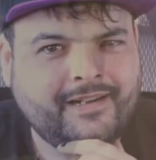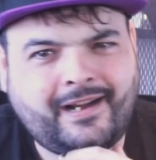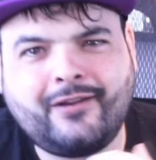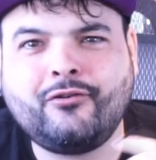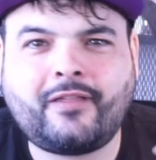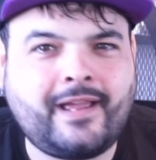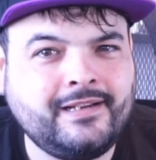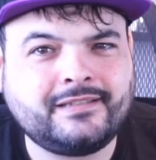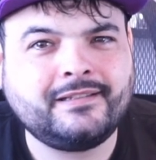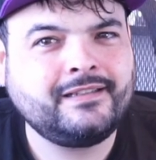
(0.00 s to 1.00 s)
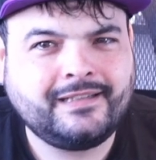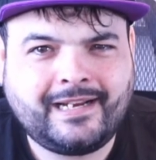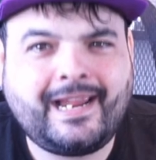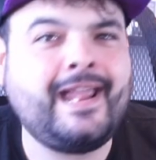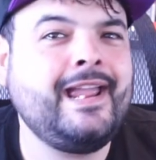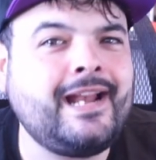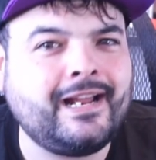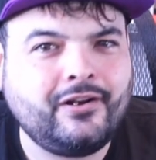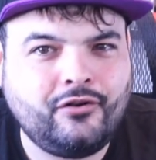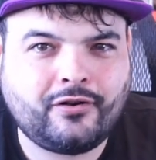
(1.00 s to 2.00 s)
¿Recordáis qué
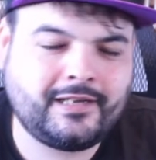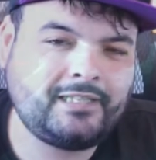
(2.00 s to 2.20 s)
era lo que